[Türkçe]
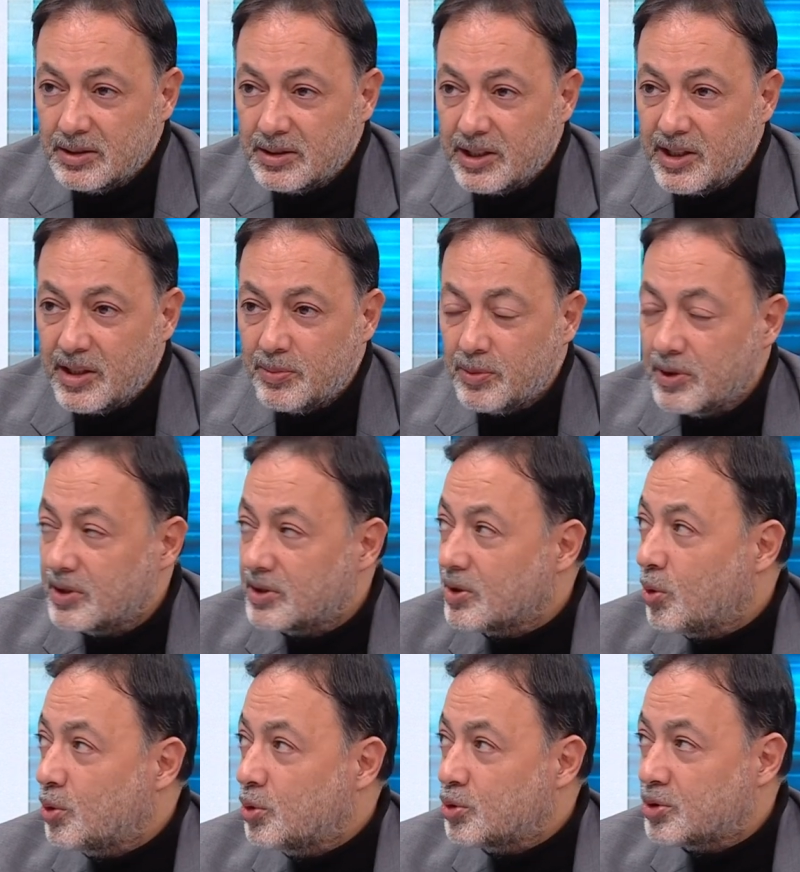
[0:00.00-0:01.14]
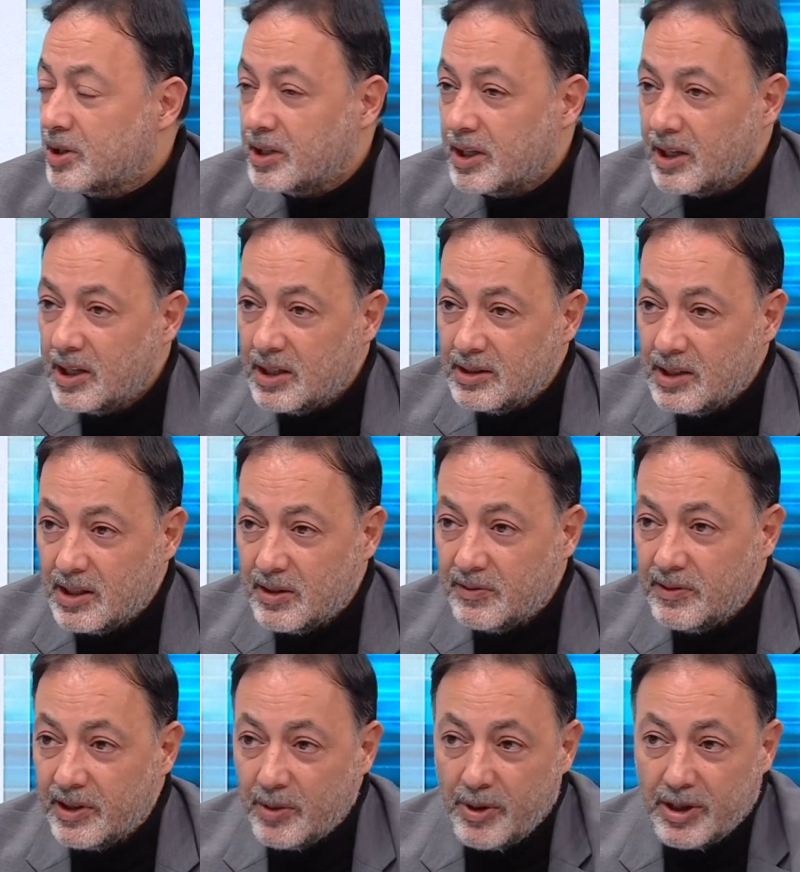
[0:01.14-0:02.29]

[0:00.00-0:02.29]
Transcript: rakip oyuncularına gelen tekliflere